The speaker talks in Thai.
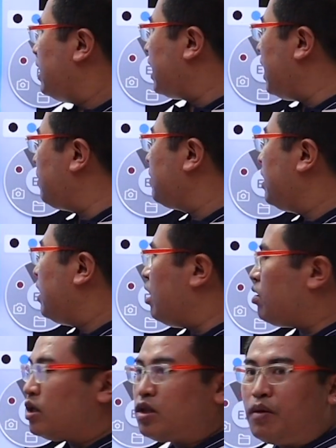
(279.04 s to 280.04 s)
นะครับแล้
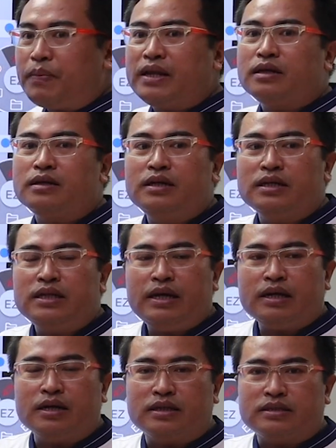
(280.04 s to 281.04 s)
วก็ต้องเป็นเรื่องที่
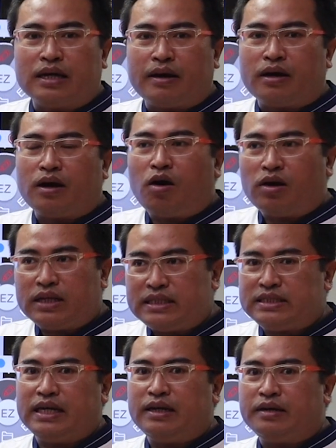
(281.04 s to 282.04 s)
เกิดจากข้อที่
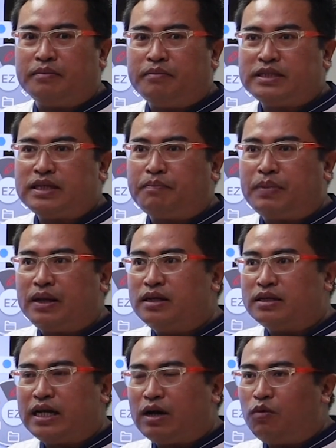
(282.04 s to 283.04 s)
จริง ไม่ใช่เป็น
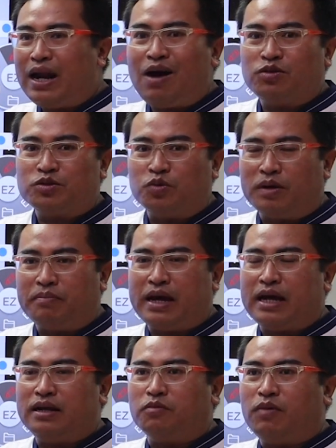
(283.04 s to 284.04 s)
เรื่องที่เขาเล่าสู่กัน
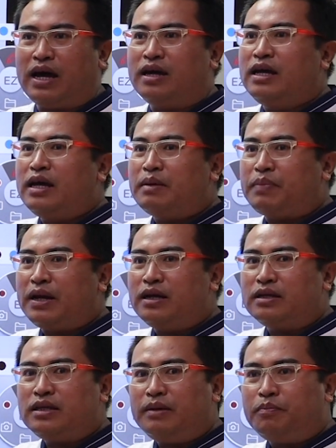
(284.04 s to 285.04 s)
มา หรือว่าเป็น
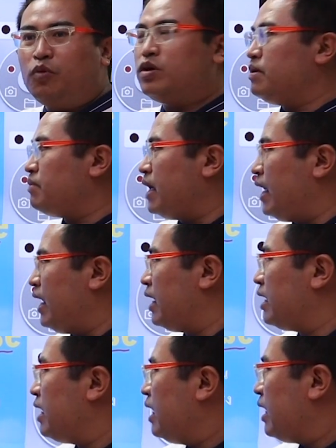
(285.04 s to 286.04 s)
เรื่องที่พูดขึ้นมาเอง
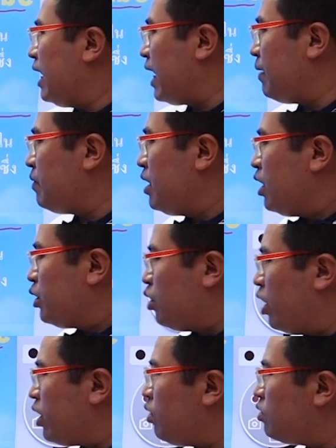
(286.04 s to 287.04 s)
นะครับโด
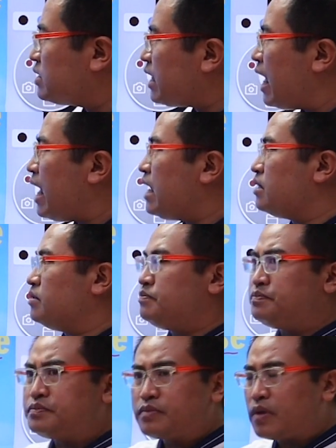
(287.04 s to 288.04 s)
ยโครงสร้าง
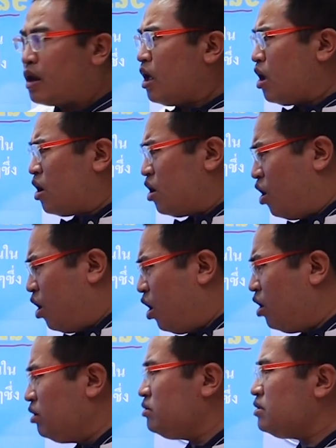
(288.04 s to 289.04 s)
ของ